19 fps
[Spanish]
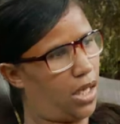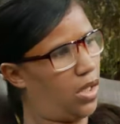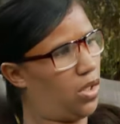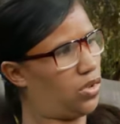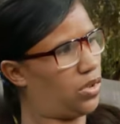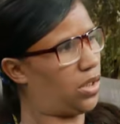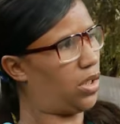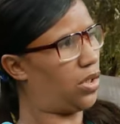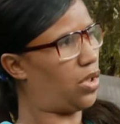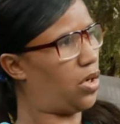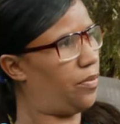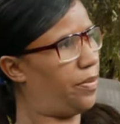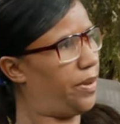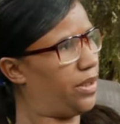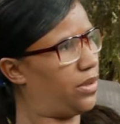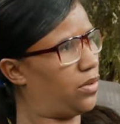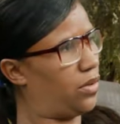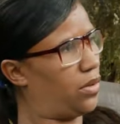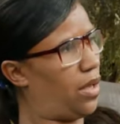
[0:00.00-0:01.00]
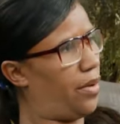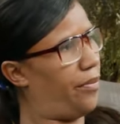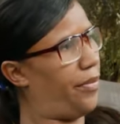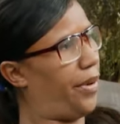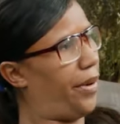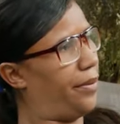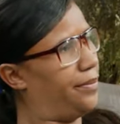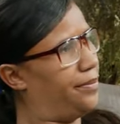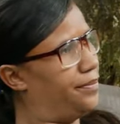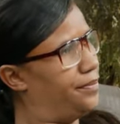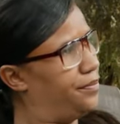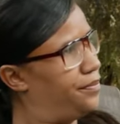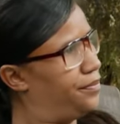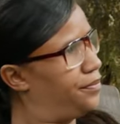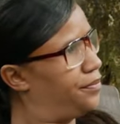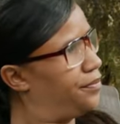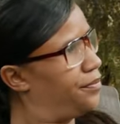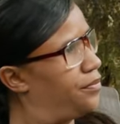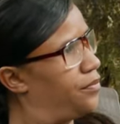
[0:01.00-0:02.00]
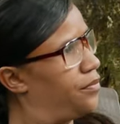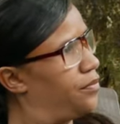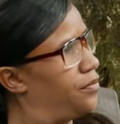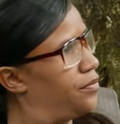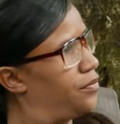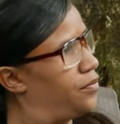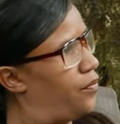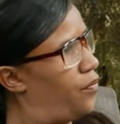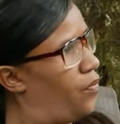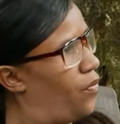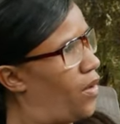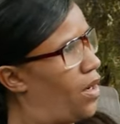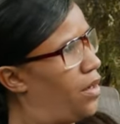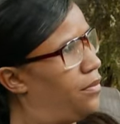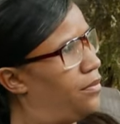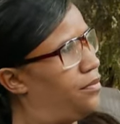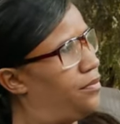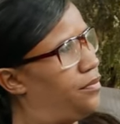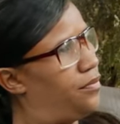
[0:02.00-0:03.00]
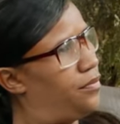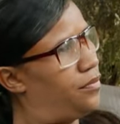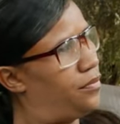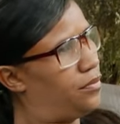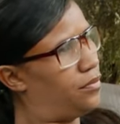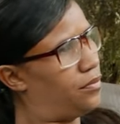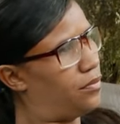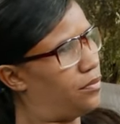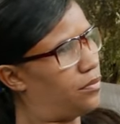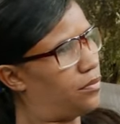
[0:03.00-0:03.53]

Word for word: a 200 pesos también. Sí, a 200. Mira, yo tengo,